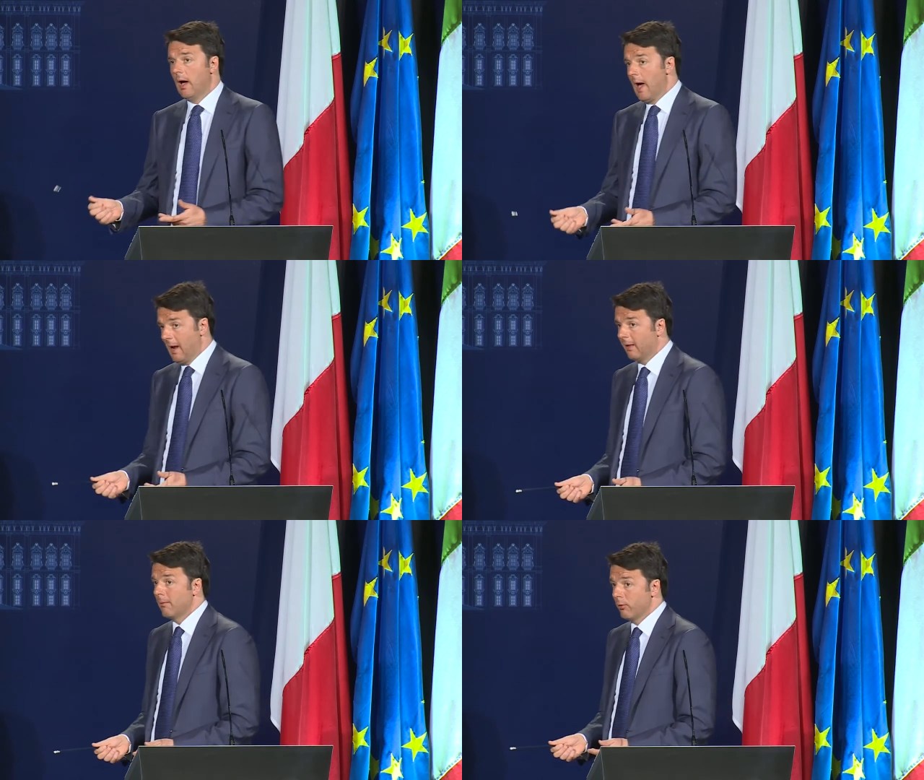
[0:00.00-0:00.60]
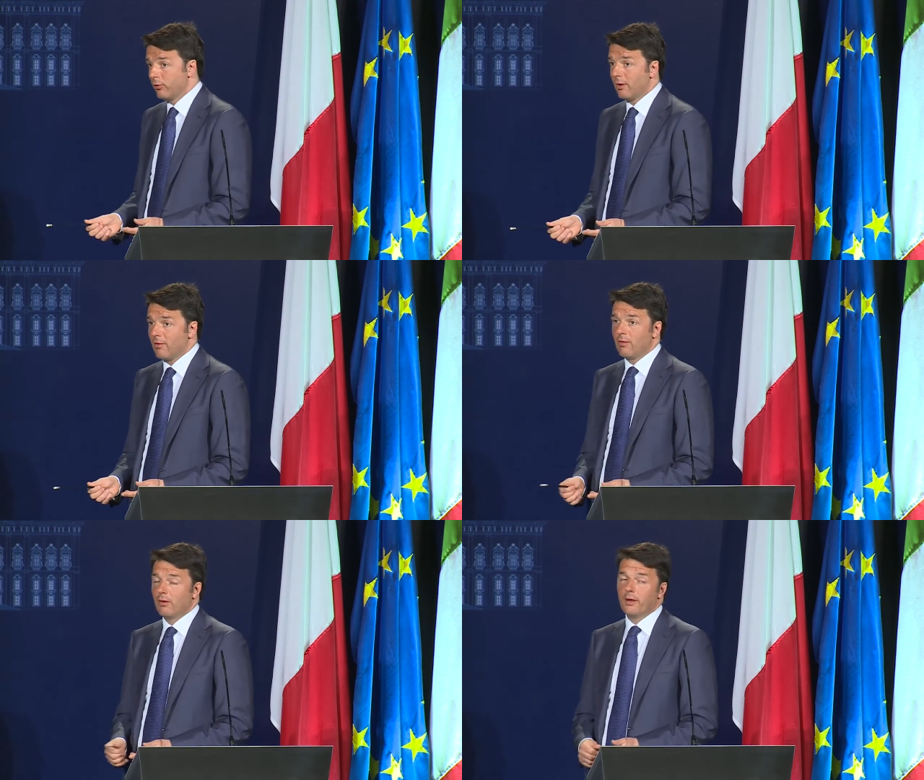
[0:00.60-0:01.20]
è la
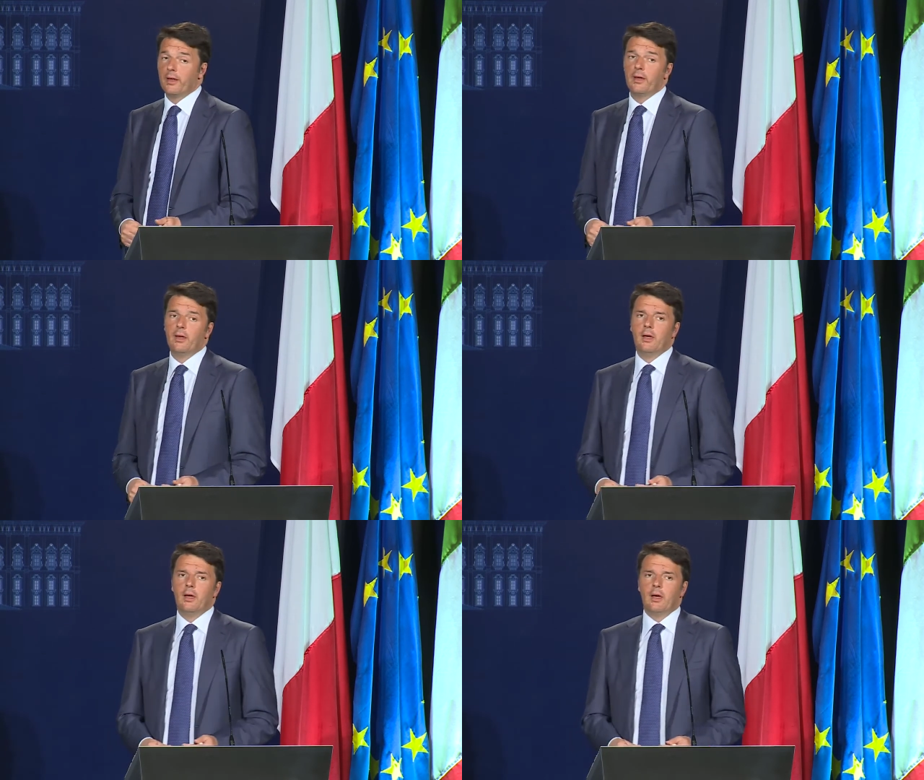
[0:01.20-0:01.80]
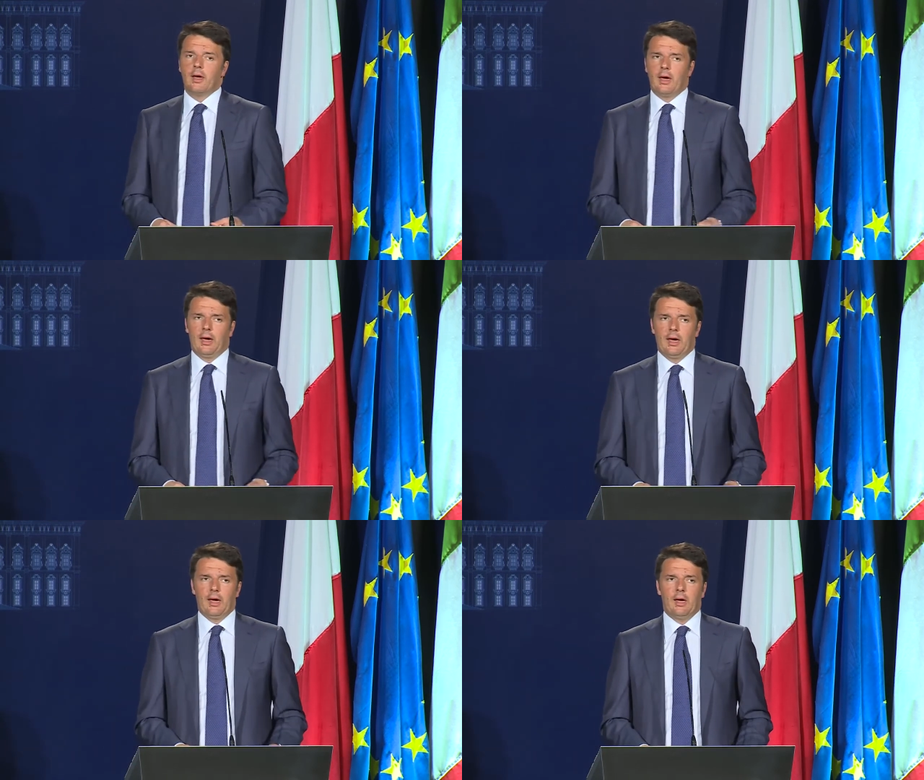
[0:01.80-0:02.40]
dimostrazione
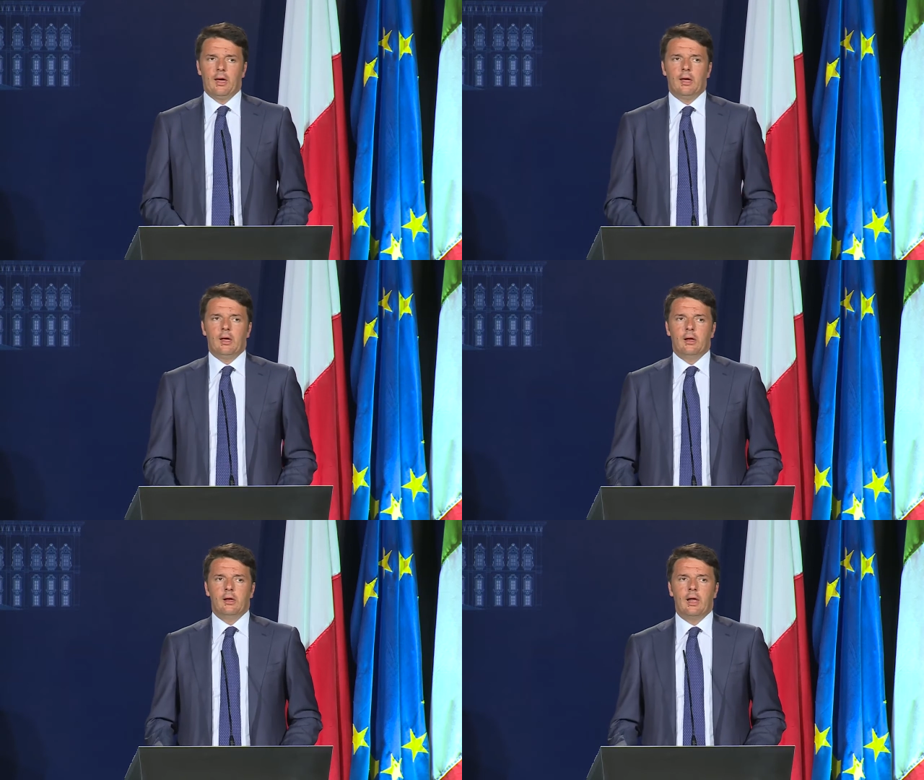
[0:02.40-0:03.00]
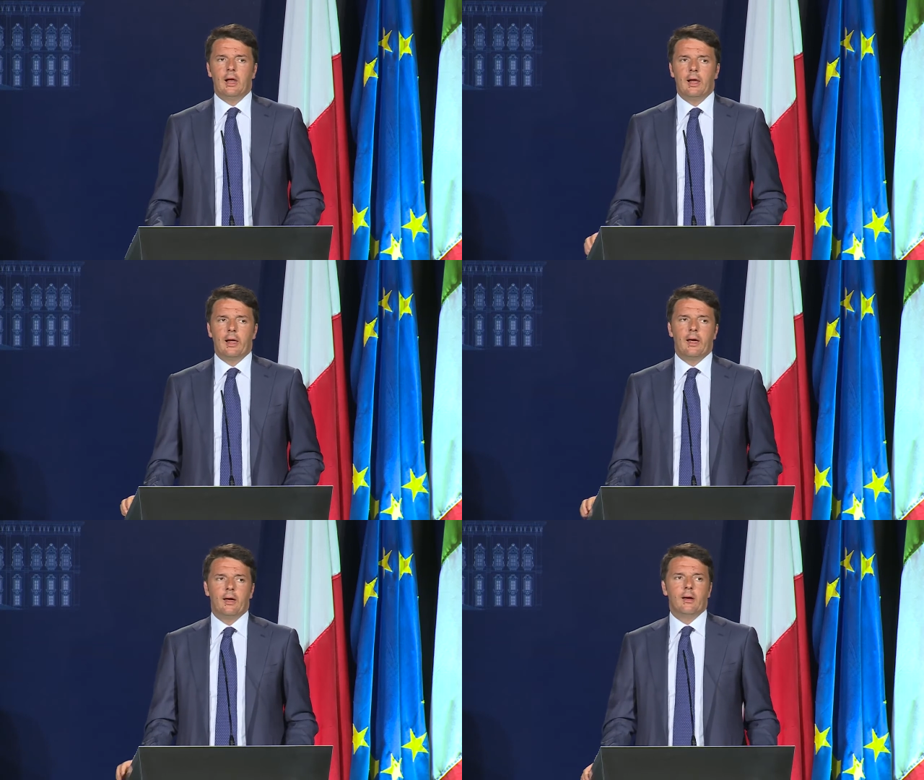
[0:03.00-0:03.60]
che nel,
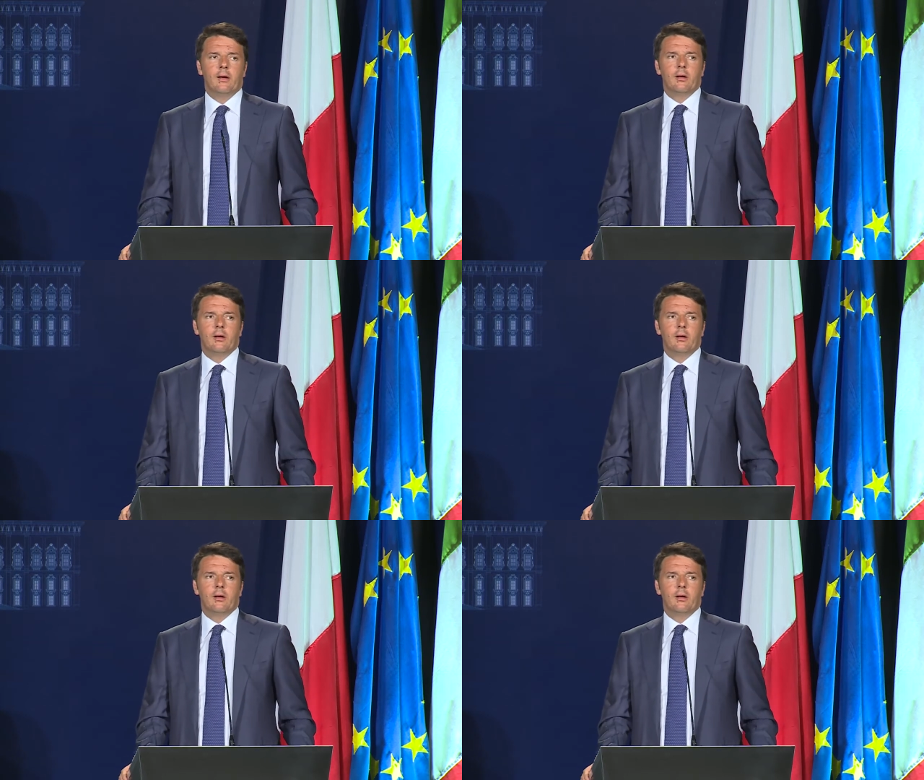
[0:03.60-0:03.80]
eh,